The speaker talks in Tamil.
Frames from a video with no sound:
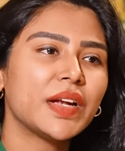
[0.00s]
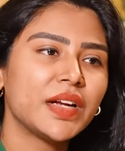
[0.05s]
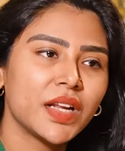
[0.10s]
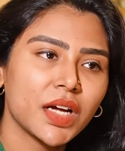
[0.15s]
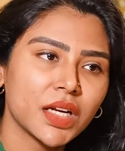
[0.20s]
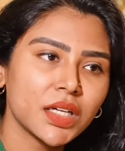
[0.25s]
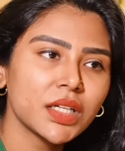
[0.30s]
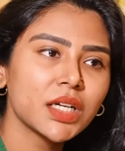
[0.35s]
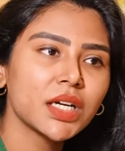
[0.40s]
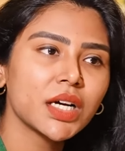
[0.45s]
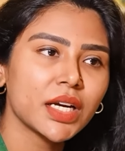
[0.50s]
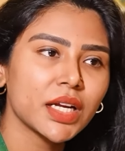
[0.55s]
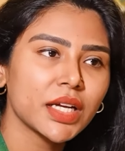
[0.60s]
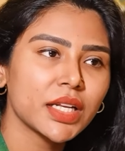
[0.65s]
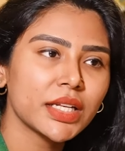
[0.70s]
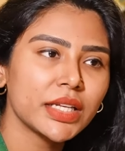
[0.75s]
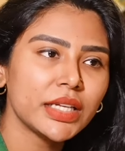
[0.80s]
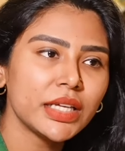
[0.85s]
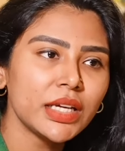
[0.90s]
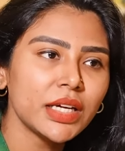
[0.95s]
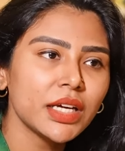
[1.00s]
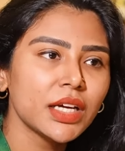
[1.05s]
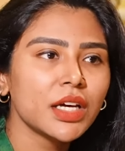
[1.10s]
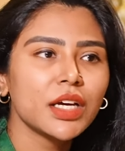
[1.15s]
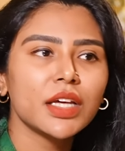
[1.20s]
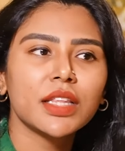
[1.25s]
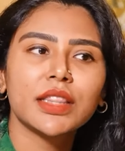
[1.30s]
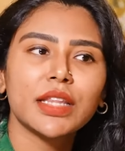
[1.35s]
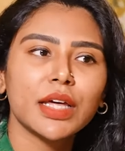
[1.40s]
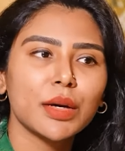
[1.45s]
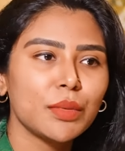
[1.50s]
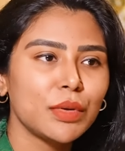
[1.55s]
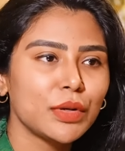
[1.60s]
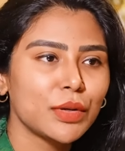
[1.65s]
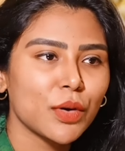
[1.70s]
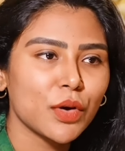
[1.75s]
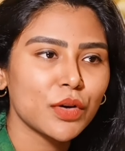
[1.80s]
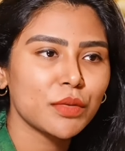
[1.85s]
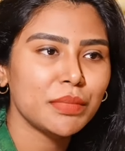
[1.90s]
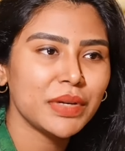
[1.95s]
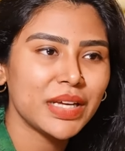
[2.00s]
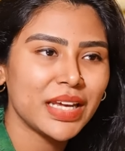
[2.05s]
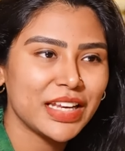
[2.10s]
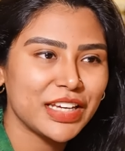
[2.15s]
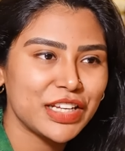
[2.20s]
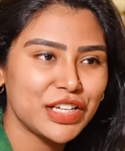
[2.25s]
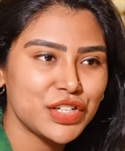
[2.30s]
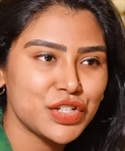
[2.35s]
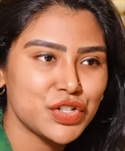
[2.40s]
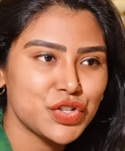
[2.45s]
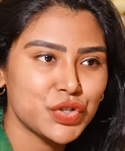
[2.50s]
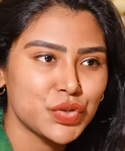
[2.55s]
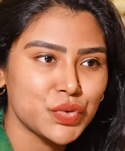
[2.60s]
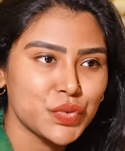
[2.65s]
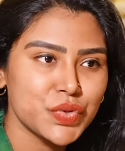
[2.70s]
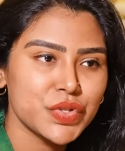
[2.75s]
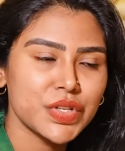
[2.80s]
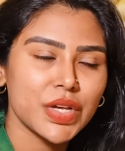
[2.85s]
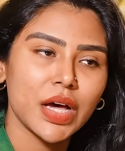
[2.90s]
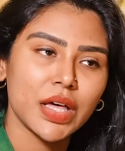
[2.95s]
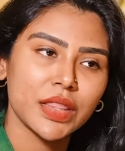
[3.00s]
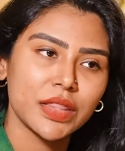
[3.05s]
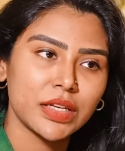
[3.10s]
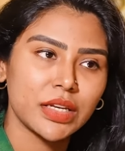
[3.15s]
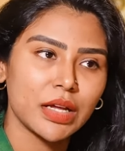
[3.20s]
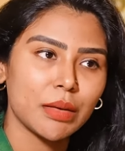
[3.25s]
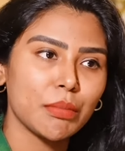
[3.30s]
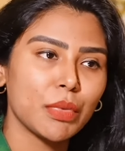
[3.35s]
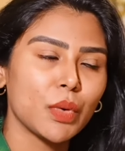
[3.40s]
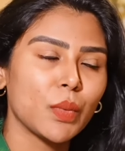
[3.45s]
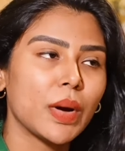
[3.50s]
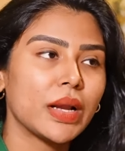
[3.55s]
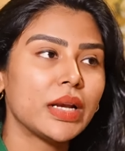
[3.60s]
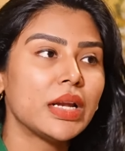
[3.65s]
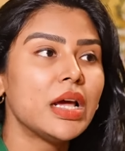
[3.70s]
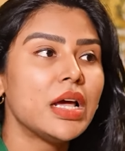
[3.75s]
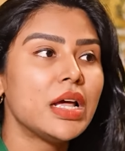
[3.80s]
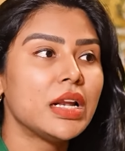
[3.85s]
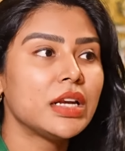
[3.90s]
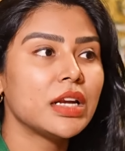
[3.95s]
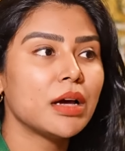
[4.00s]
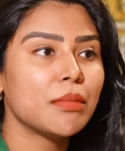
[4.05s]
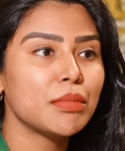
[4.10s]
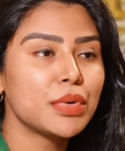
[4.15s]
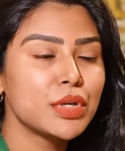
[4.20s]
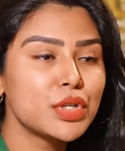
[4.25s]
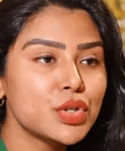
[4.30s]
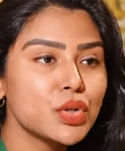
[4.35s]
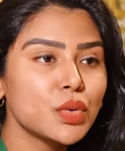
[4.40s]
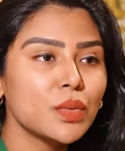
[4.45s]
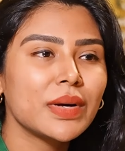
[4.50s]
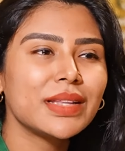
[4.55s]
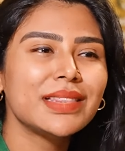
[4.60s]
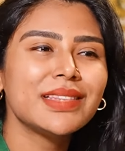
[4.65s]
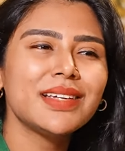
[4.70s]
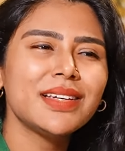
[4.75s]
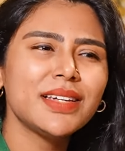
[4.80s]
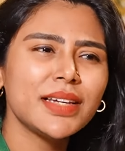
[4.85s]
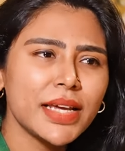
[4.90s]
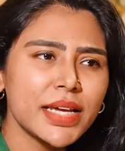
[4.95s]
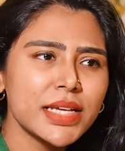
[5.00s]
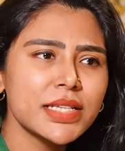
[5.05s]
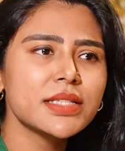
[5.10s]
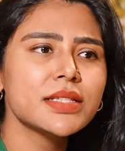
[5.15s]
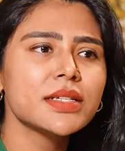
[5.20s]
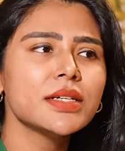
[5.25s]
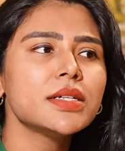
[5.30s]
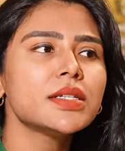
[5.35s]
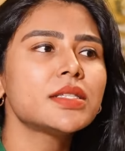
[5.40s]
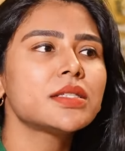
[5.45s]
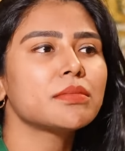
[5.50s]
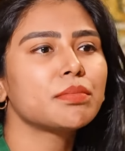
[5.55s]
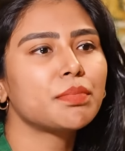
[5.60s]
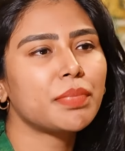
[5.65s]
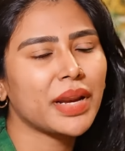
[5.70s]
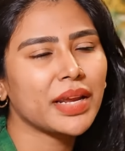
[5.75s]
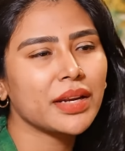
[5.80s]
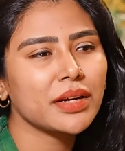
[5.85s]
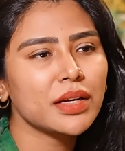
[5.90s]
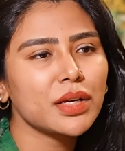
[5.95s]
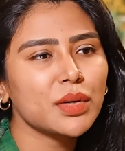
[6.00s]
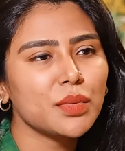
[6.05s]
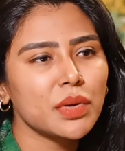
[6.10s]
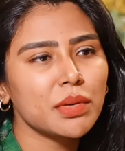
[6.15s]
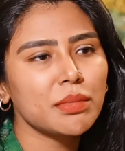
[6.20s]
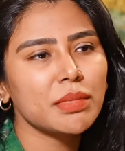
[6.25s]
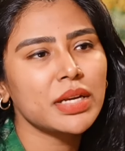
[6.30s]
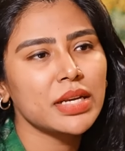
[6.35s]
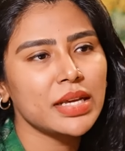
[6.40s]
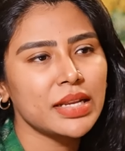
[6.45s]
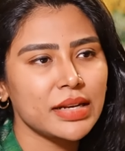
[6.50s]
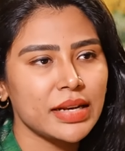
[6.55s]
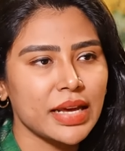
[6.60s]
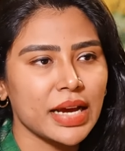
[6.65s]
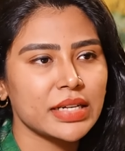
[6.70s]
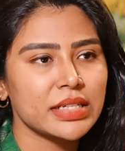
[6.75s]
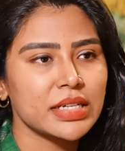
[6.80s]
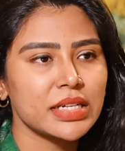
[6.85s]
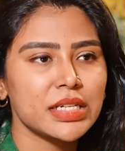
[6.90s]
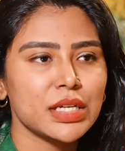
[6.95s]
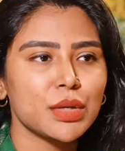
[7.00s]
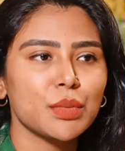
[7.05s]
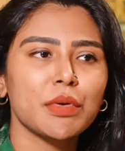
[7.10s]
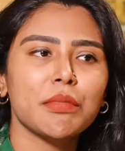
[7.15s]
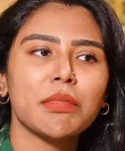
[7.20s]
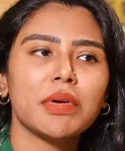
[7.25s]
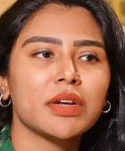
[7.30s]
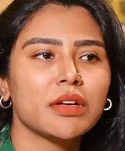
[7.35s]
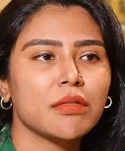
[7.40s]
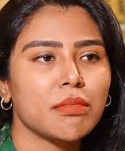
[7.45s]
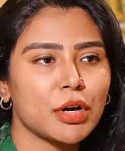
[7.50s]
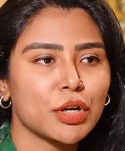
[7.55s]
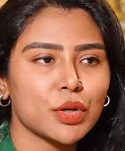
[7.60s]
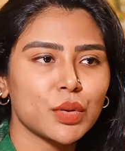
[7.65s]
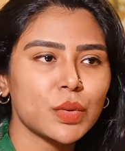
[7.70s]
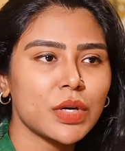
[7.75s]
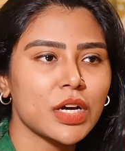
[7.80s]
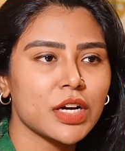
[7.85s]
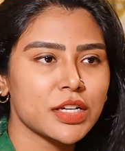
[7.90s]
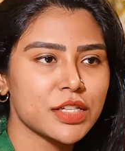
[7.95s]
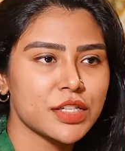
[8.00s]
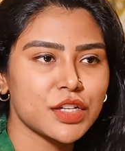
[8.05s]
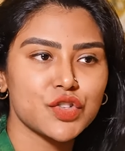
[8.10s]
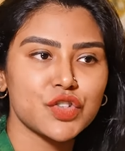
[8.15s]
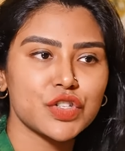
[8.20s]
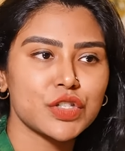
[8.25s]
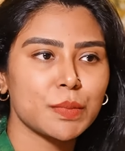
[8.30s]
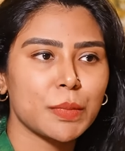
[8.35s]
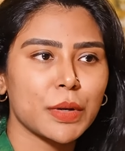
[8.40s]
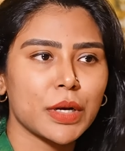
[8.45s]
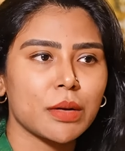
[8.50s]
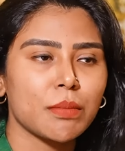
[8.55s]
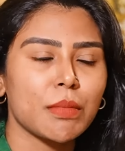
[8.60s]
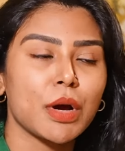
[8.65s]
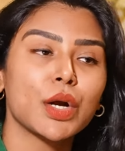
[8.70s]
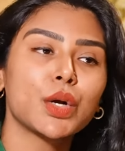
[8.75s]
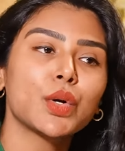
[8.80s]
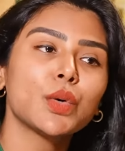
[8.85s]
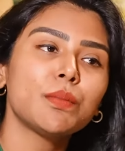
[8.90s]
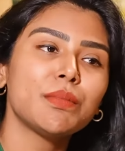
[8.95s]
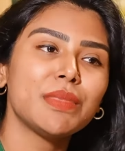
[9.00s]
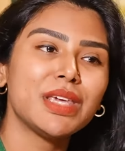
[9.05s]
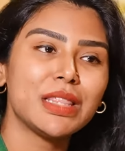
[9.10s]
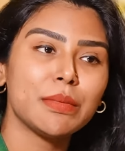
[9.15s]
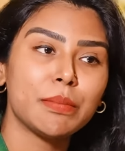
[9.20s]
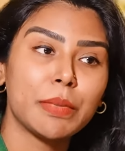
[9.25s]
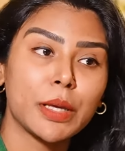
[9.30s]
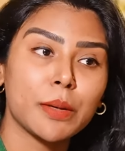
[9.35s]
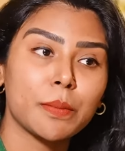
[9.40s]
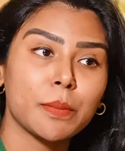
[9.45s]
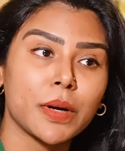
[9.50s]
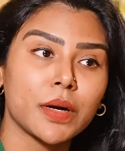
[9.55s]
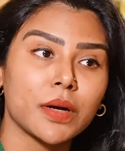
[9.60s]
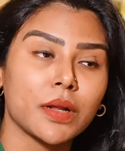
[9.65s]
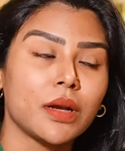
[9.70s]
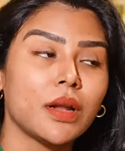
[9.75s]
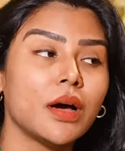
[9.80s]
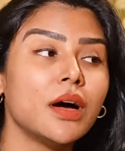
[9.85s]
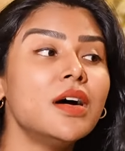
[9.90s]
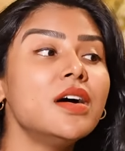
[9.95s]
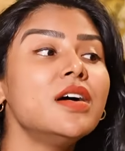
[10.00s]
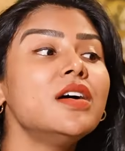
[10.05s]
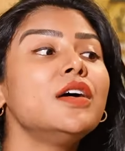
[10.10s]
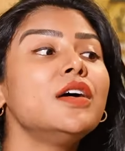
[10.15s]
வென் டன் கரெக்ட்லி தேர் வில் நாட் பி any இஷ்யூஸ் mm-hmm. அது நம்பர் ஒன் நம்பர் டூ வந்து லேசர்ஸ் ப்ரெக்னென்ட் விமன் அண்ட் லாக்டேட்டிங் விமனுக்கு மட்டும் நாங்கள் சஜஸ்ட் பண்ண மாட்டோம் மீதி பேர் பண்ணலாம்